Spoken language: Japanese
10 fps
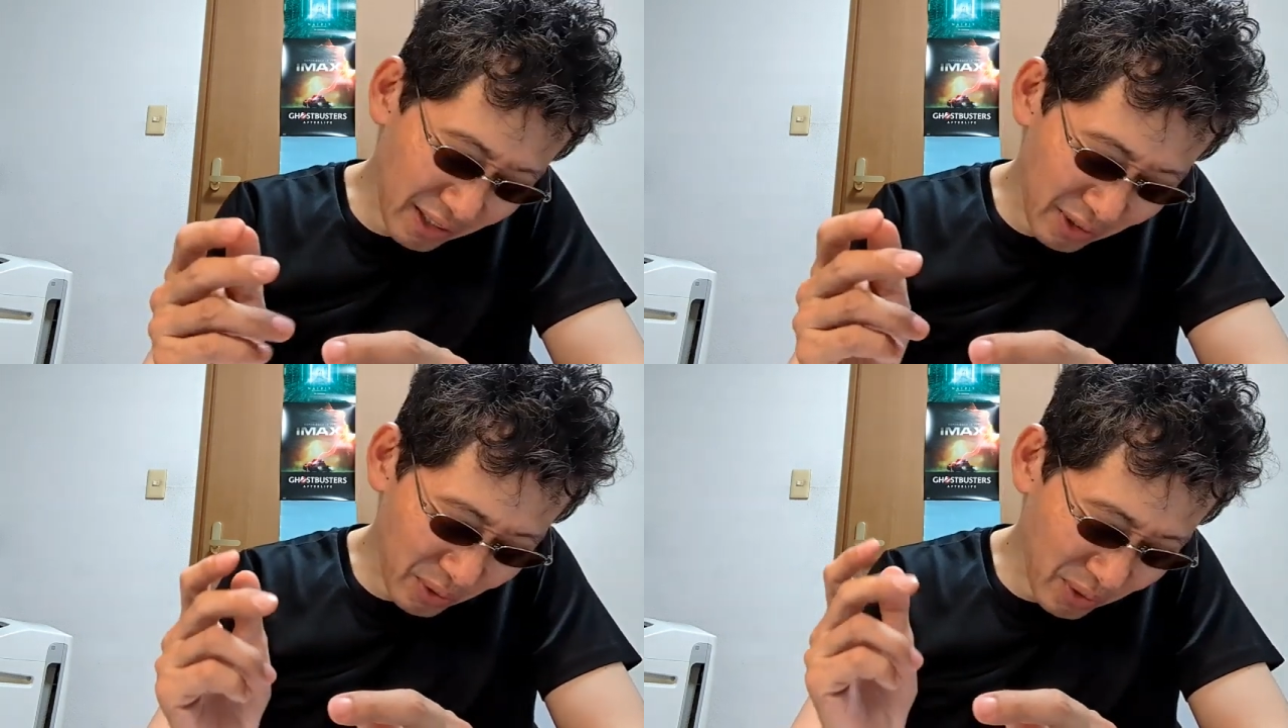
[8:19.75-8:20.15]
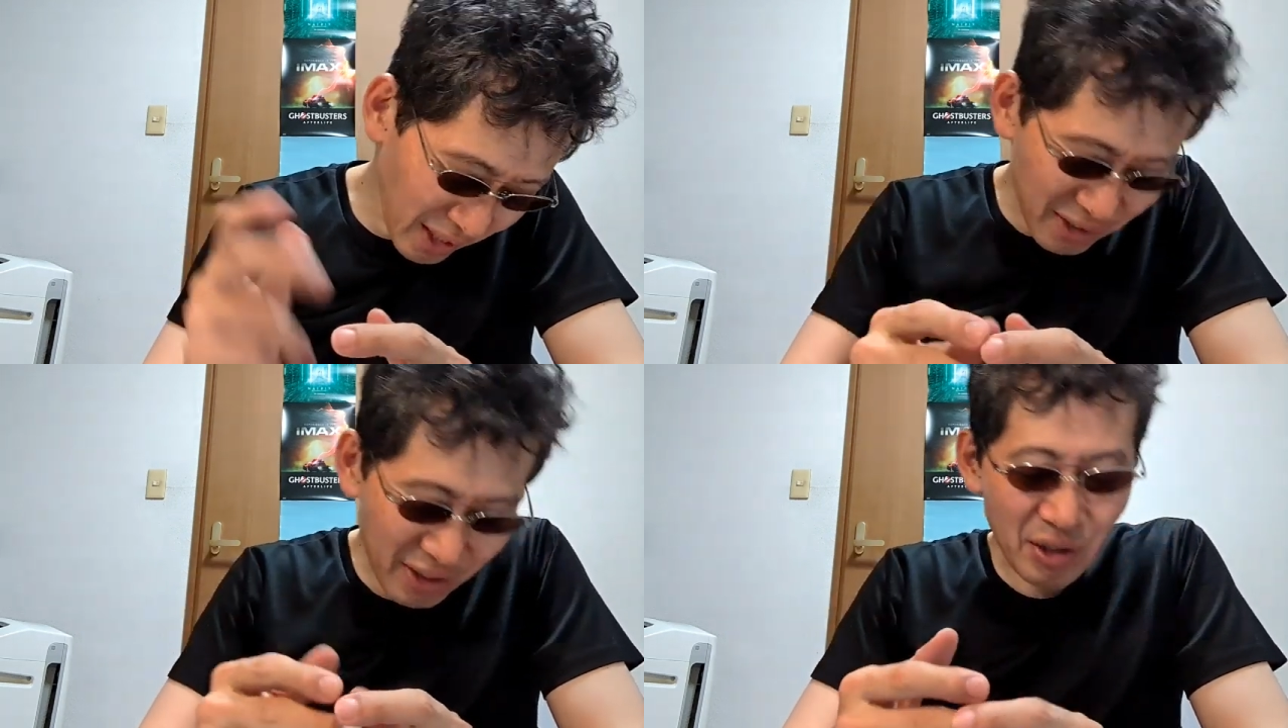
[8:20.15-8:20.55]
たの
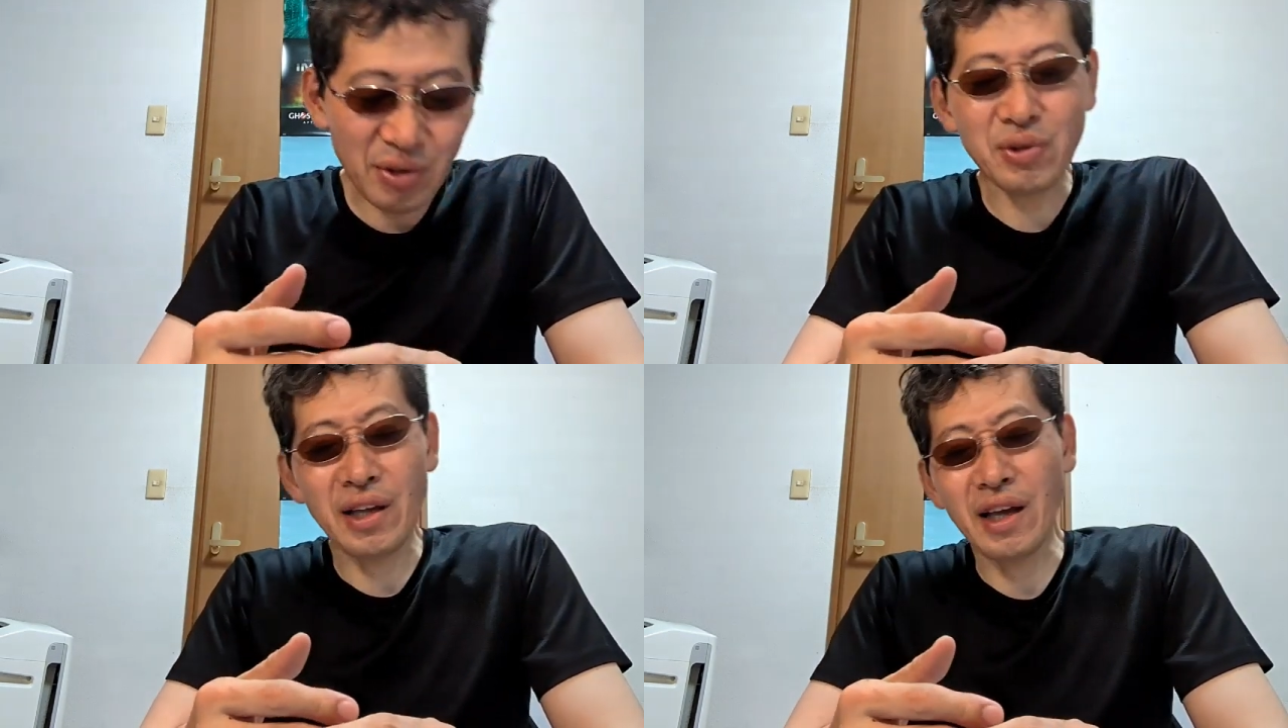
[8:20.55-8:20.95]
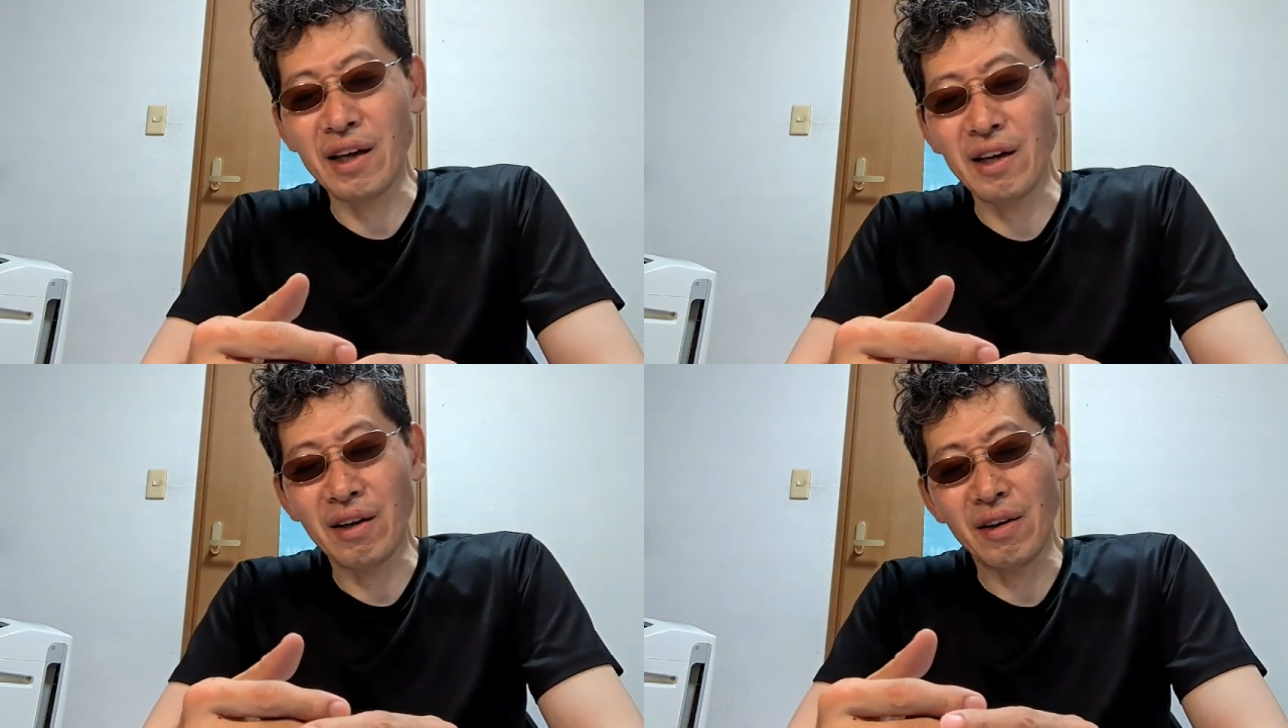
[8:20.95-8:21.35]
かっていう
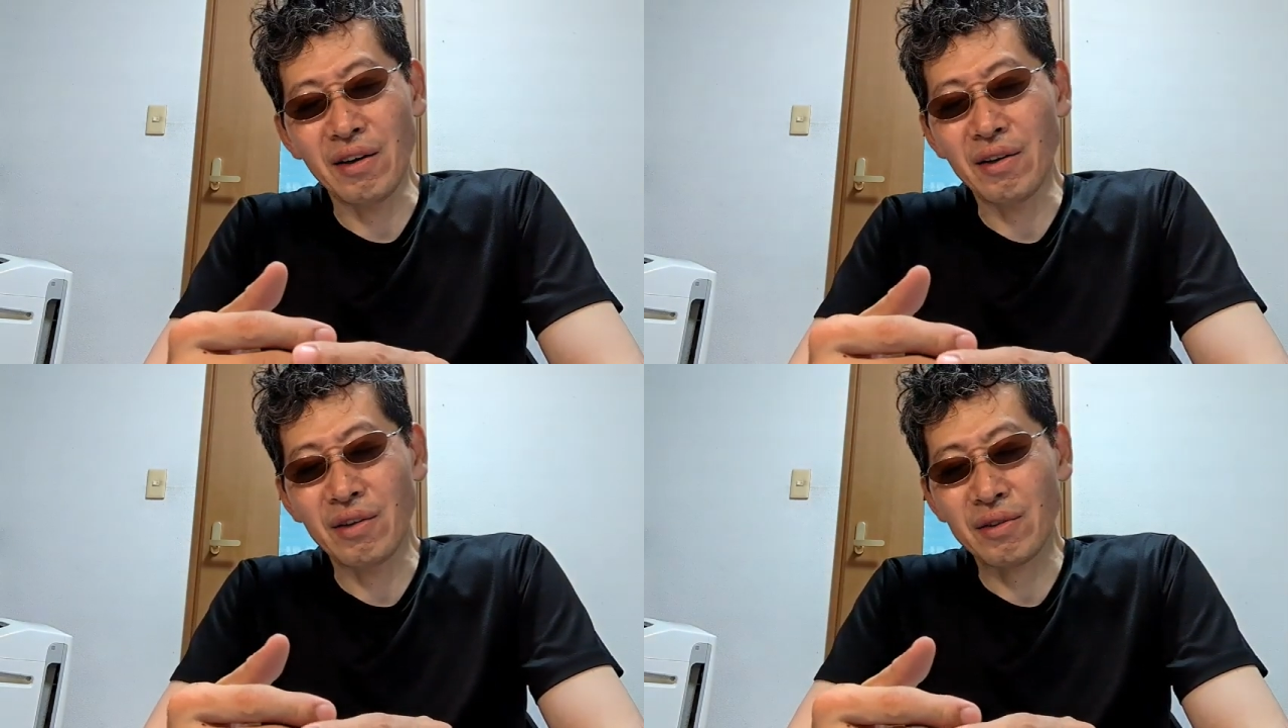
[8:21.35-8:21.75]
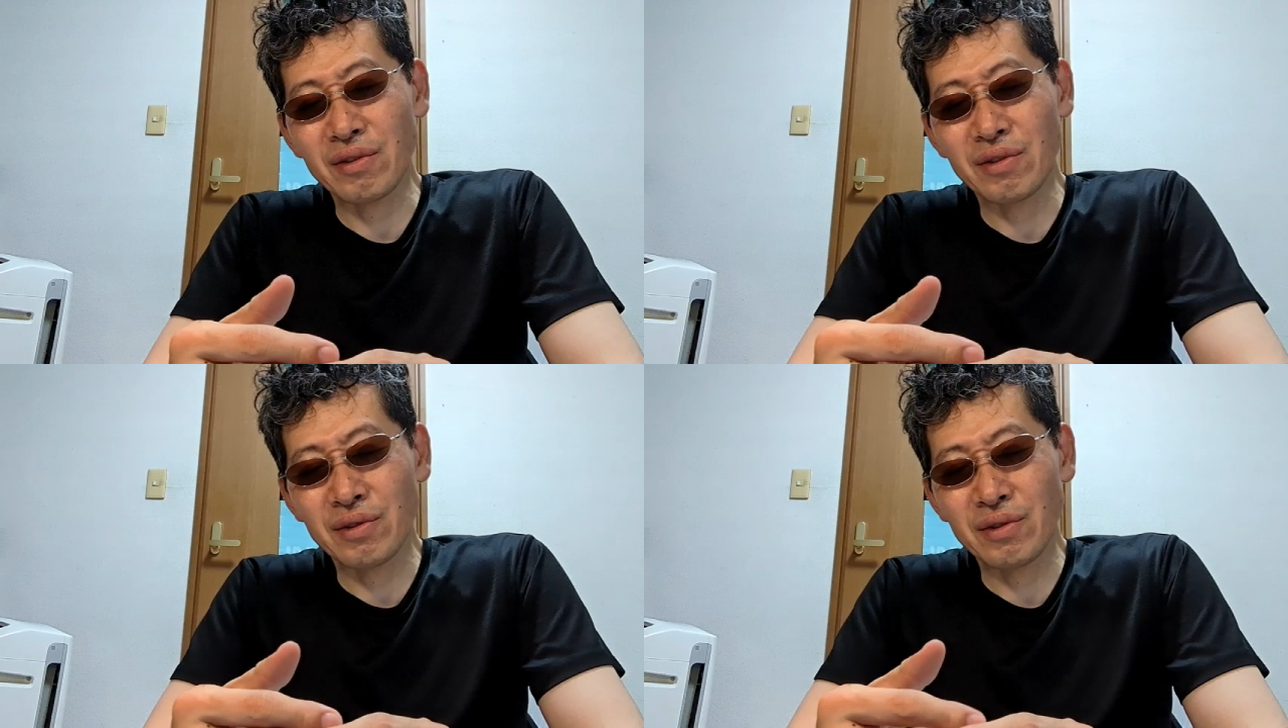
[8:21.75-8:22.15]
ね、
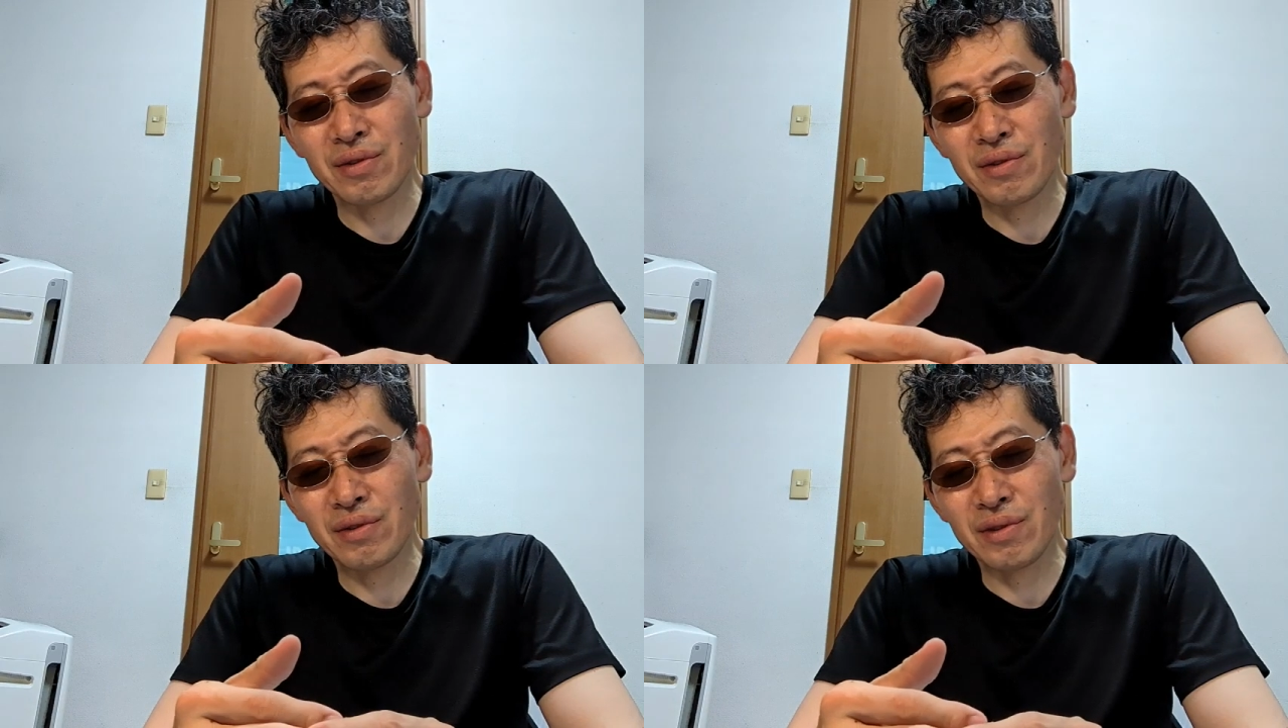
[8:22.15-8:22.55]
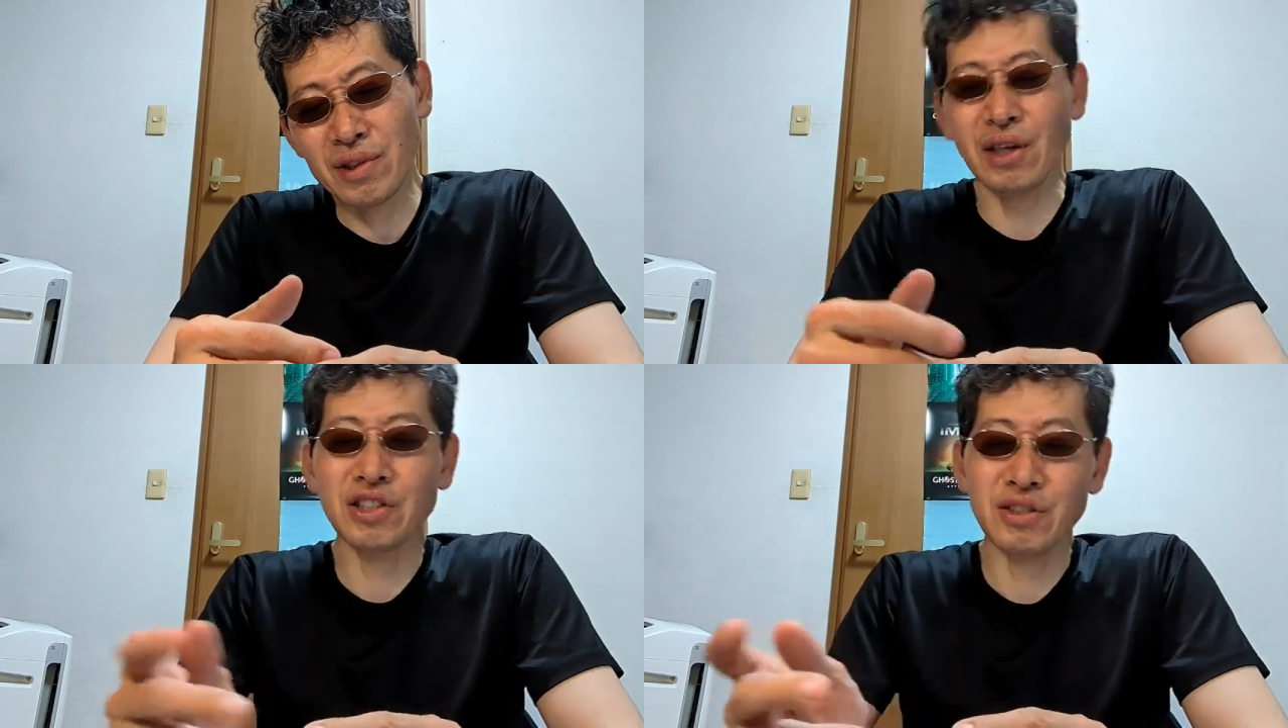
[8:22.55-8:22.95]

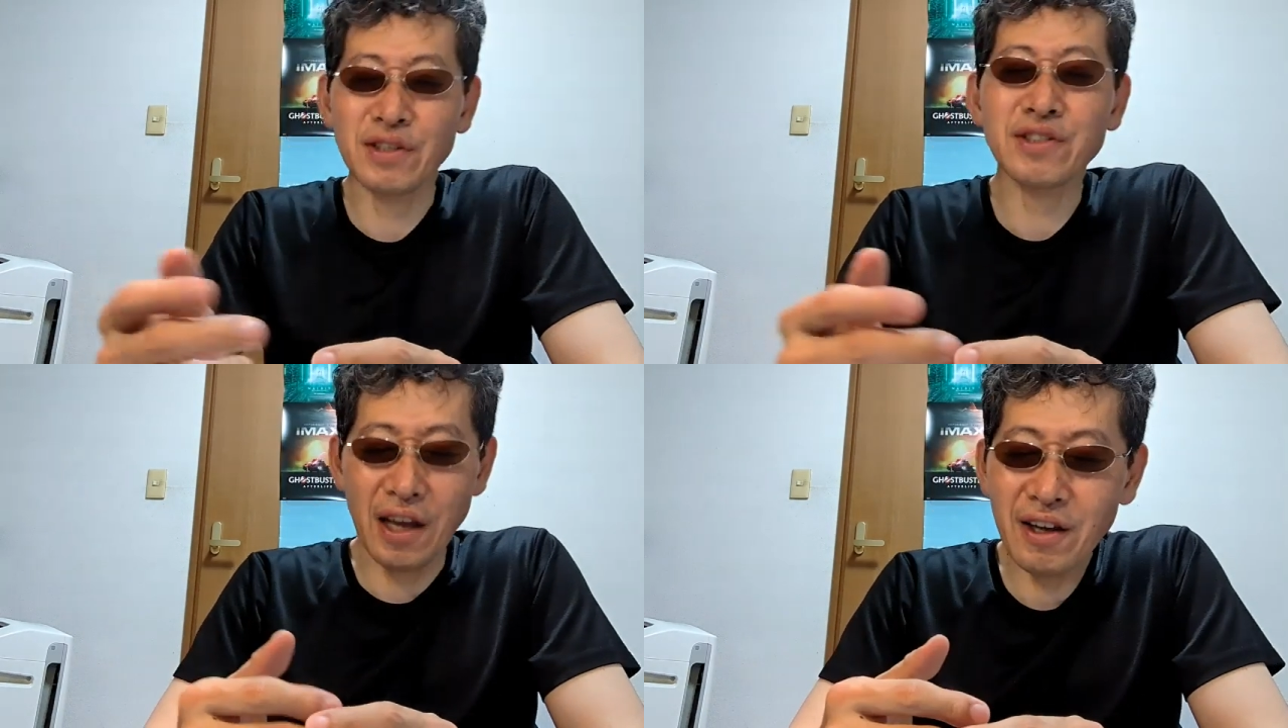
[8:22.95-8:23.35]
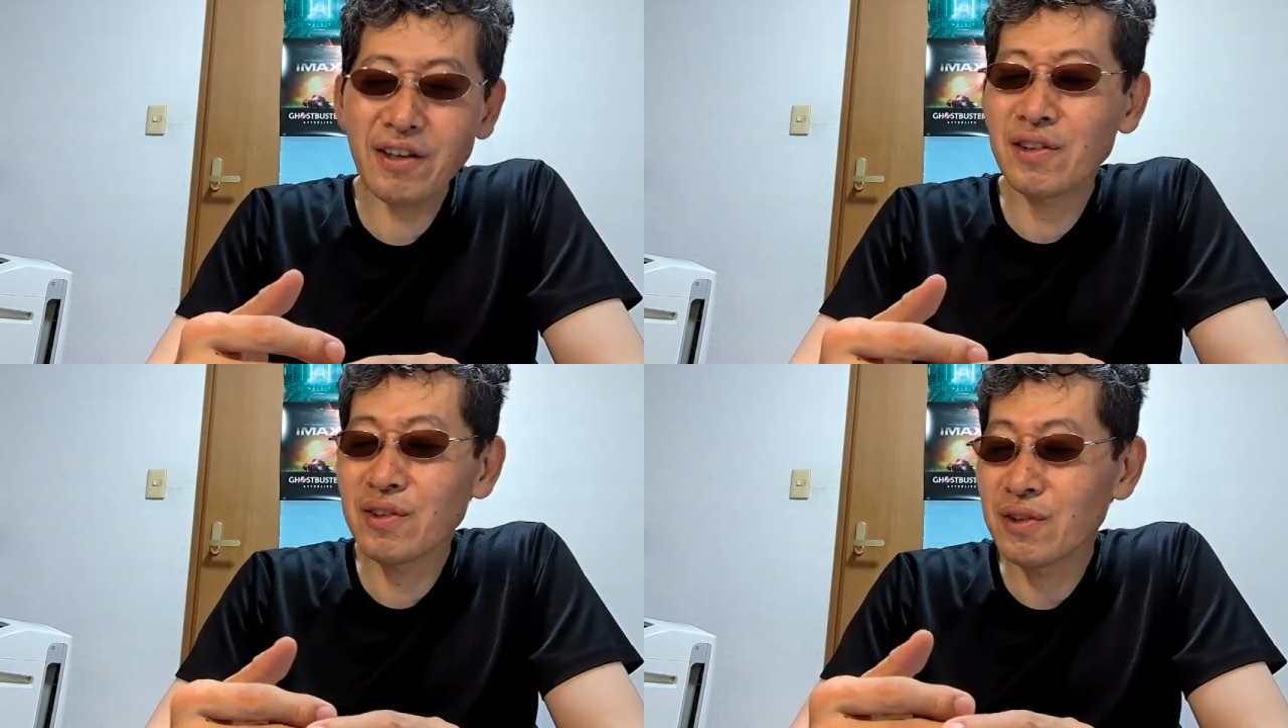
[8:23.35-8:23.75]
気がしません？